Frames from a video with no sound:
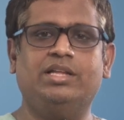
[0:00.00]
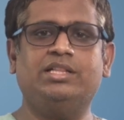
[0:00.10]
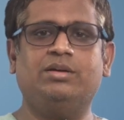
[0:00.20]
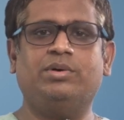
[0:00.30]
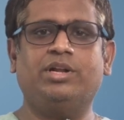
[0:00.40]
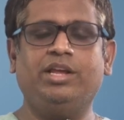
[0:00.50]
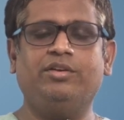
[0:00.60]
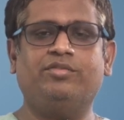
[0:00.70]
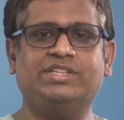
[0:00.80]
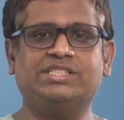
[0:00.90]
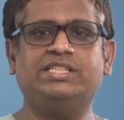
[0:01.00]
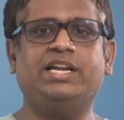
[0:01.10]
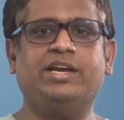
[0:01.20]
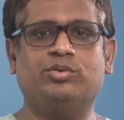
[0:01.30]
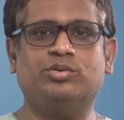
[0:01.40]
இந்த மாதிரி ஃபஸ்ட்டு
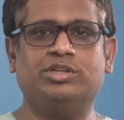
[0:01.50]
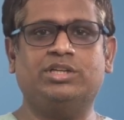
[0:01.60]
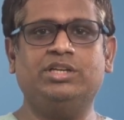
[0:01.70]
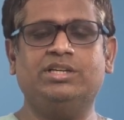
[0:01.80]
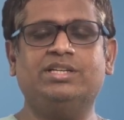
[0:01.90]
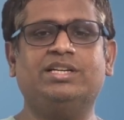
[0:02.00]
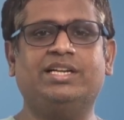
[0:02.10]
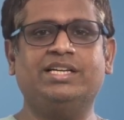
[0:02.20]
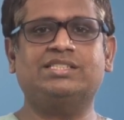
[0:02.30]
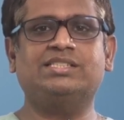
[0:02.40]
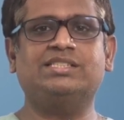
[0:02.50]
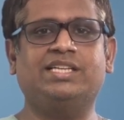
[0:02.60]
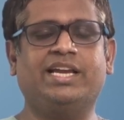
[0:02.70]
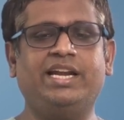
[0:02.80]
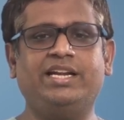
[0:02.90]
டே கொடுத்துட்டு நெக்ஸ்ட்டு
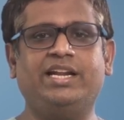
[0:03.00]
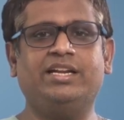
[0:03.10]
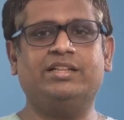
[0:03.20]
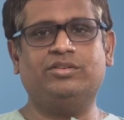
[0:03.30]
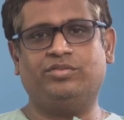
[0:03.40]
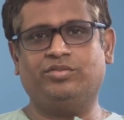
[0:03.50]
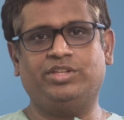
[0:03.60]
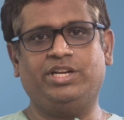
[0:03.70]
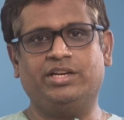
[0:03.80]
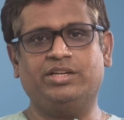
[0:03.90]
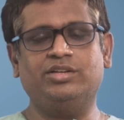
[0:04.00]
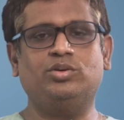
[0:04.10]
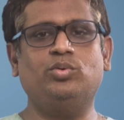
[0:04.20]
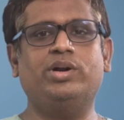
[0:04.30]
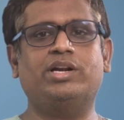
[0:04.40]
செகண்ட் டேலேருந்து ஃபிஃப்த் டேக்கு
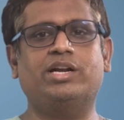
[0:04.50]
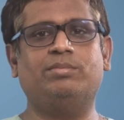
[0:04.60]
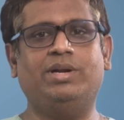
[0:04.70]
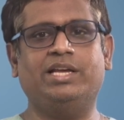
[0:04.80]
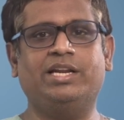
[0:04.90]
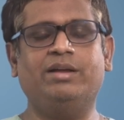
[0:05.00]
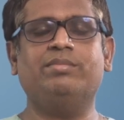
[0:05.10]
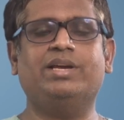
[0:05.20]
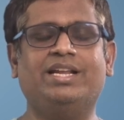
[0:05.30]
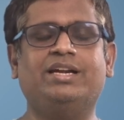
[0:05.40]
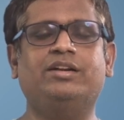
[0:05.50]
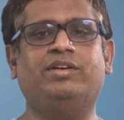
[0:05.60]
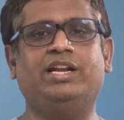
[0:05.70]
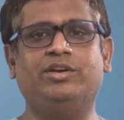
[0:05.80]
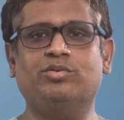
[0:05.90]
டூ ஹண்ட்ரட் மில்லிகிராம் இரண்டு
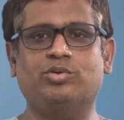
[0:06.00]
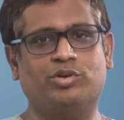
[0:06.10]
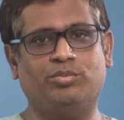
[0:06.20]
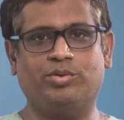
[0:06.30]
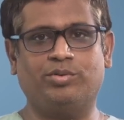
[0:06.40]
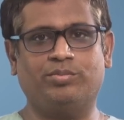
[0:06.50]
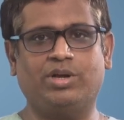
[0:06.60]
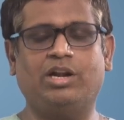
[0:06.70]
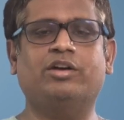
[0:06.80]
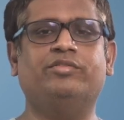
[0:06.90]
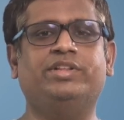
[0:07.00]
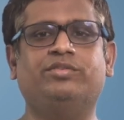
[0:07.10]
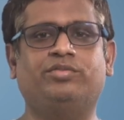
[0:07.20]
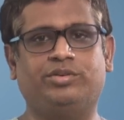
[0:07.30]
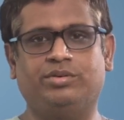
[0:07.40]
வேலையும் கொடுக்க போகிறோம் அலாங்
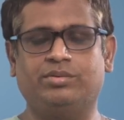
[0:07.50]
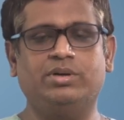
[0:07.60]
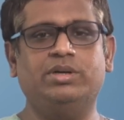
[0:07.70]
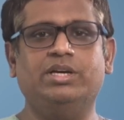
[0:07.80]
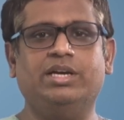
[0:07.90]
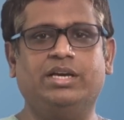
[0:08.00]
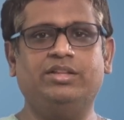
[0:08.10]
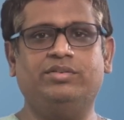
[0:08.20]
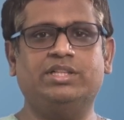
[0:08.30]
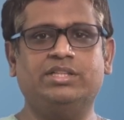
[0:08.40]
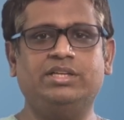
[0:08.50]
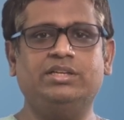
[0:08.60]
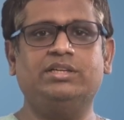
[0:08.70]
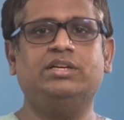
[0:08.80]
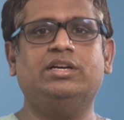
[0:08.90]
வித் ஃபுட் இது வந்து
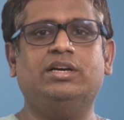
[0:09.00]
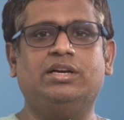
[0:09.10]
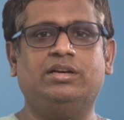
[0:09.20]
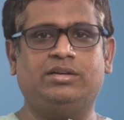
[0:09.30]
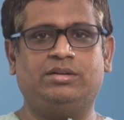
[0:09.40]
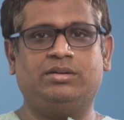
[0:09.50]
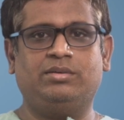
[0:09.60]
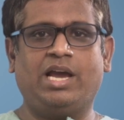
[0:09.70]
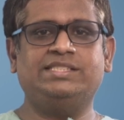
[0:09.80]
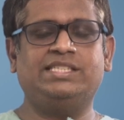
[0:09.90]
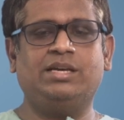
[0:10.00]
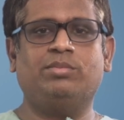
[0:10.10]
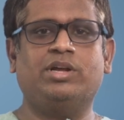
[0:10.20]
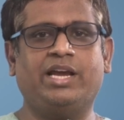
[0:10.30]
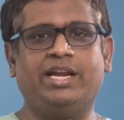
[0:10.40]

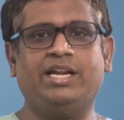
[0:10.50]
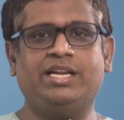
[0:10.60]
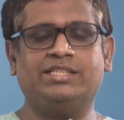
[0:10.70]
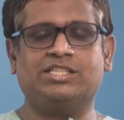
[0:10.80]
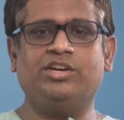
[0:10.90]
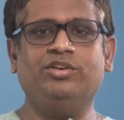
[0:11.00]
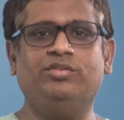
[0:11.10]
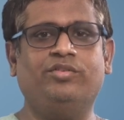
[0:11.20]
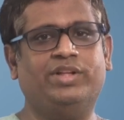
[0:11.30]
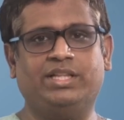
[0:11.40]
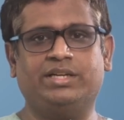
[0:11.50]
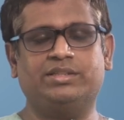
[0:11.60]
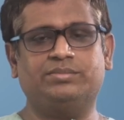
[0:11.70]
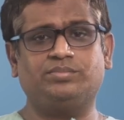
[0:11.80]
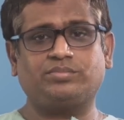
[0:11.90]
ஐசிஎம்ஆர் கைட்லைன்ஸ்லேயும் வந்திருக்கு